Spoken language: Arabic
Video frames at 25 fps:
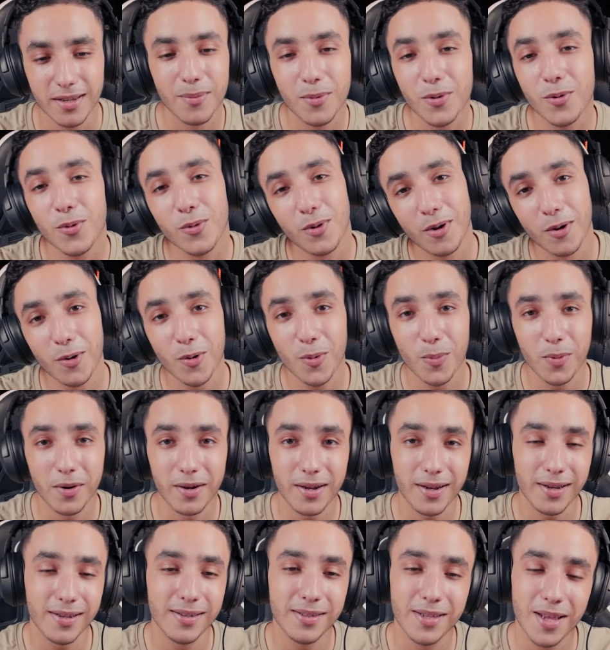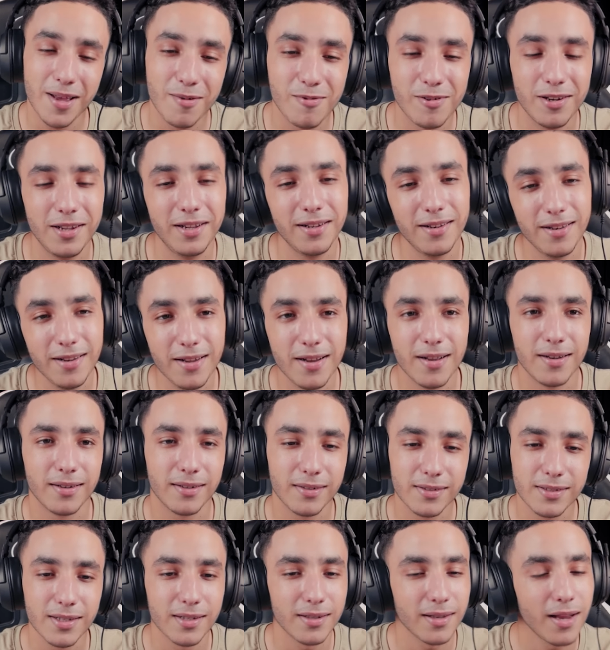ما كون كانوا باقيين دابا لحد الان
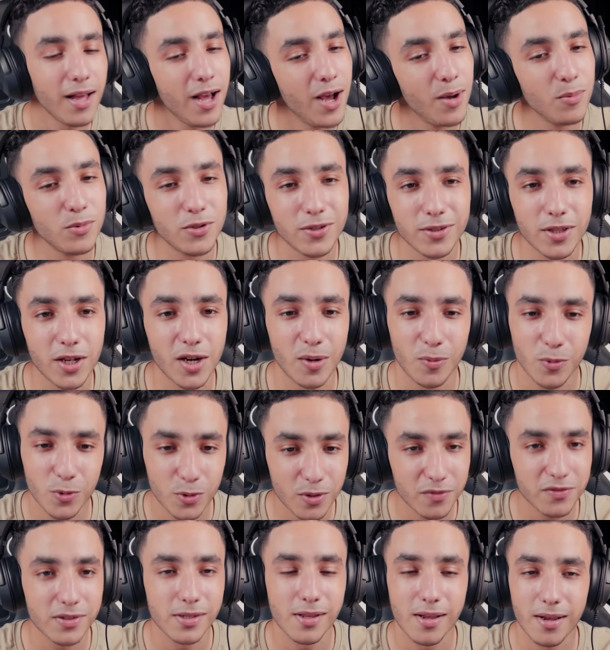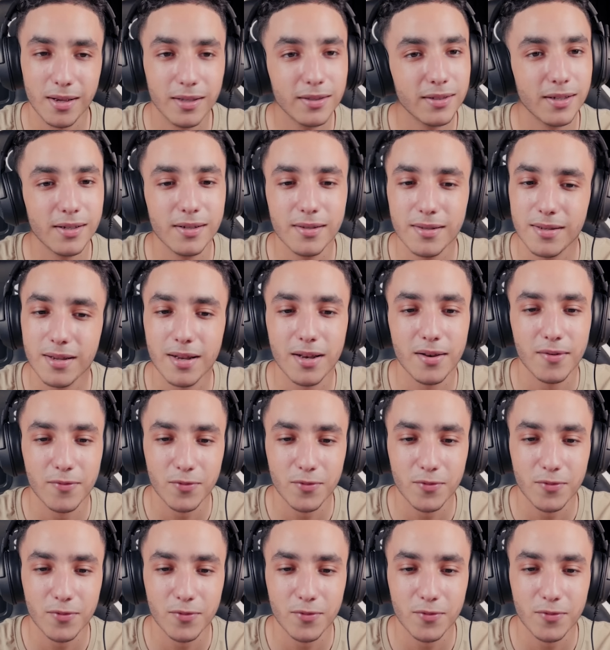كنت تلقاهم شي ضربوا نفس الاعداد ديال